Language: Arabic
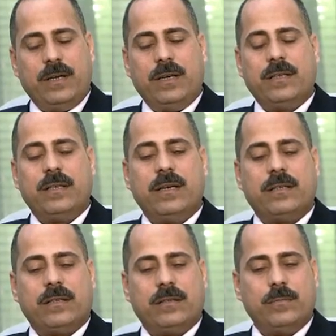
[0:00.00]
الادله
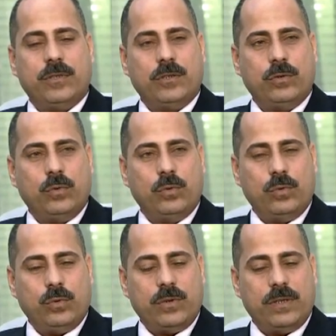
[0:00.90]
اتقدمت
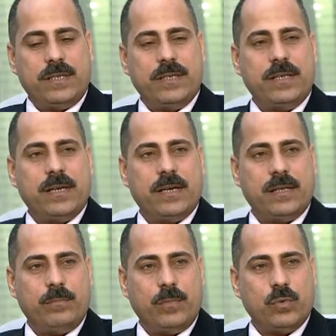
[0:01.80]
ضده
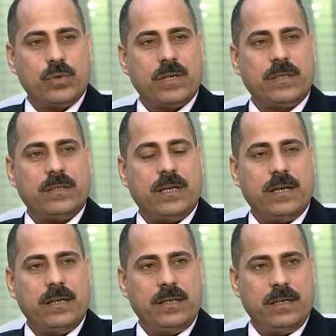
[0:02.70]
سيديهات من وزاره
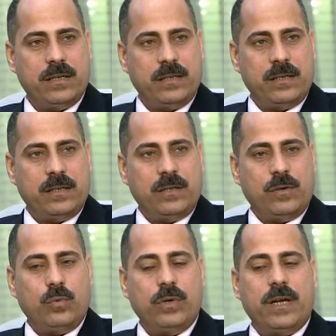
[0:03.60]
الداخليه
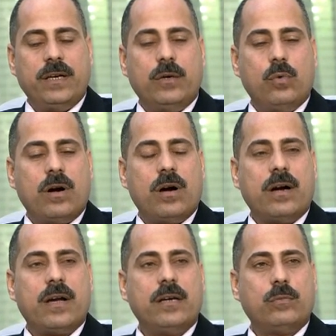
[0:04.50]
ولأن الواقع
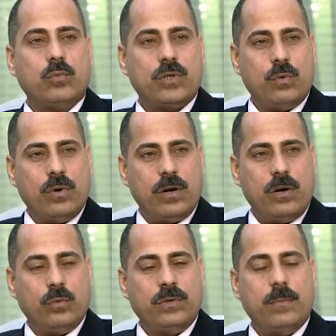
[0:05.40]
كانت مصورة
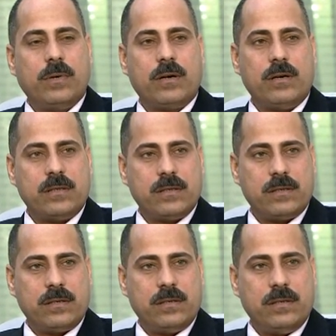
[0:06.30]
قدام
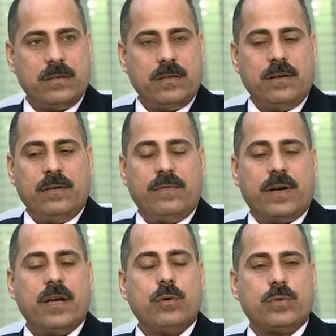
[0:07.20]
القصر
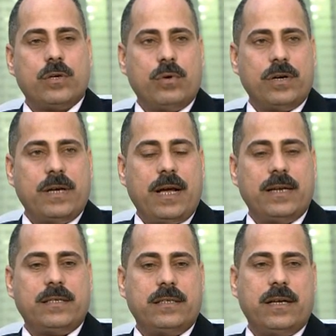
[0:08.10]
فكانوا مصورينها
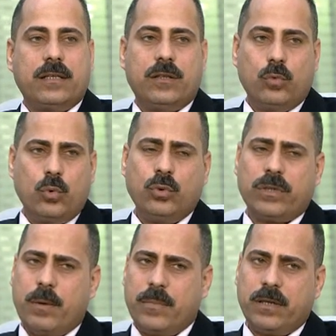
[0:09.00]
على سيدهات لوجود
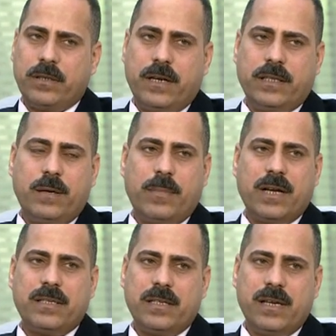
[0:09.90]
كاميرات لان ده
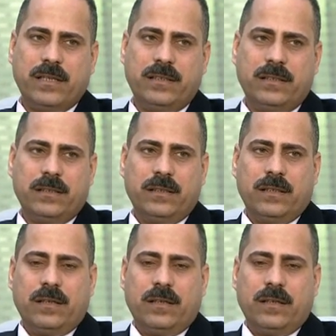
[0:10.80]
مكان سيادي اه